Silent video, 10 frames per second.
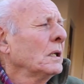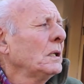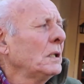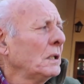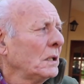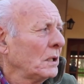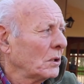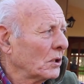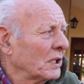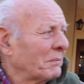Y
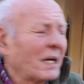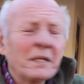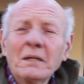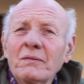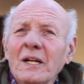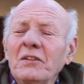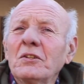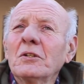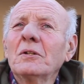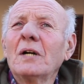doña María
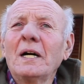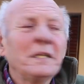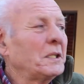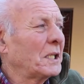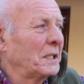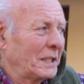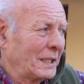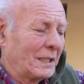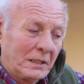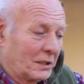Francio ahí tenía,
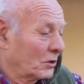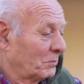el,